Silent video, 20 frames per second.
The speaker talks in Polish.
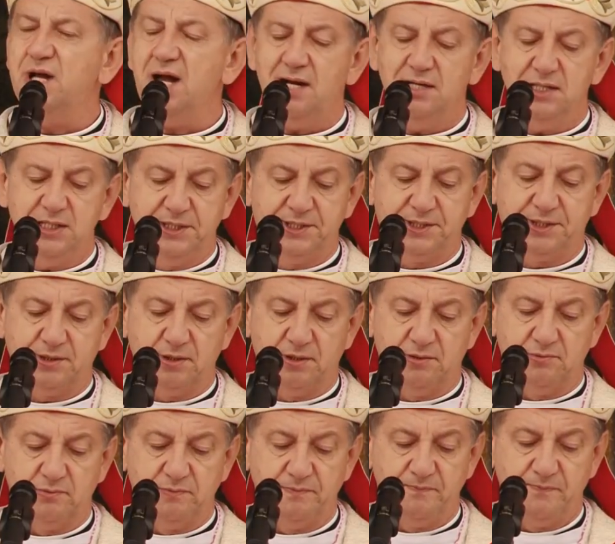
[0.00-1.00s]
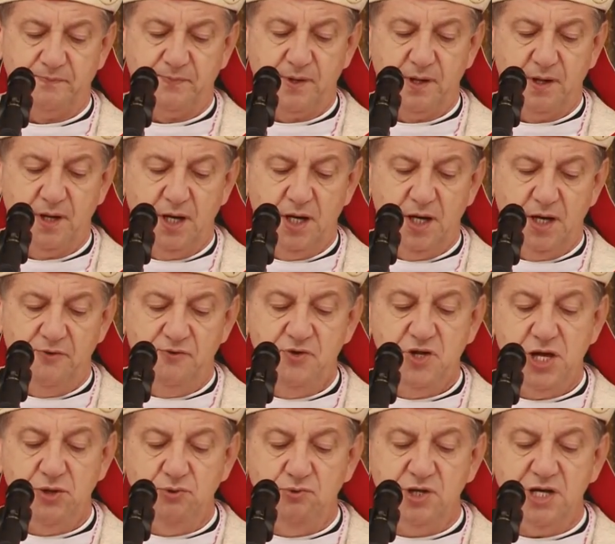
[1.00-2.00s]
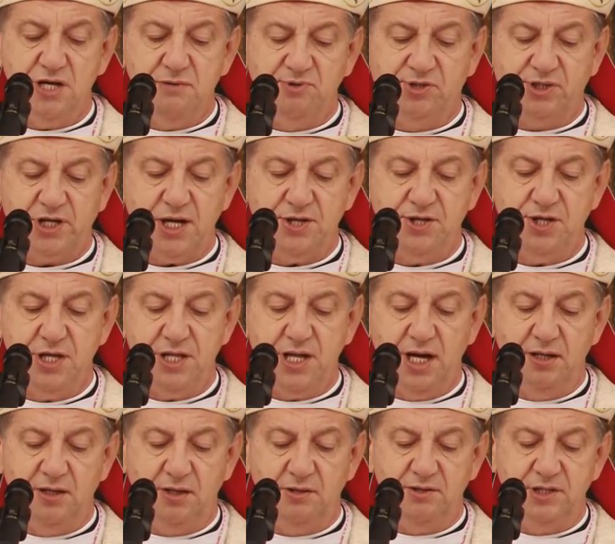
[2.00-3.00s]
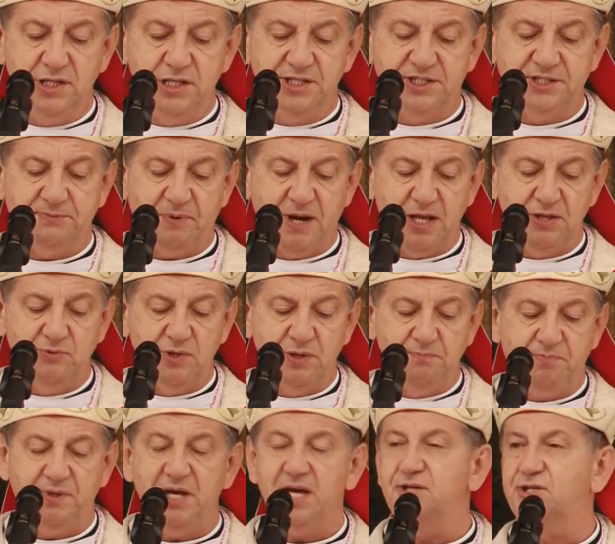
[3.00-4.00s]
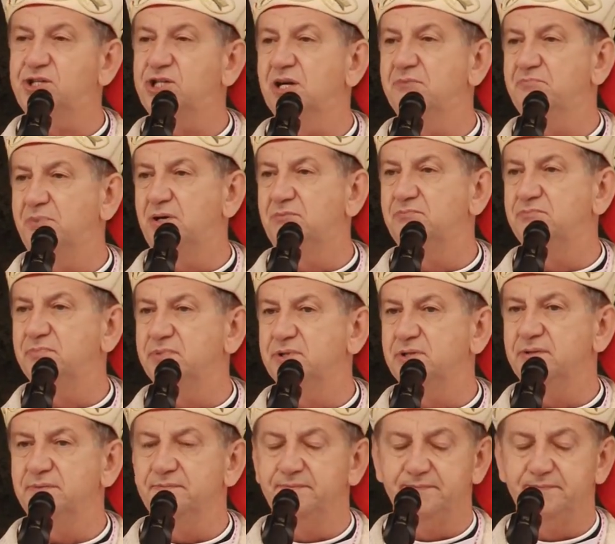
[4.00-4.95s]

realistą. W niedługim czasie na Londyn spadły pierwsze bomby.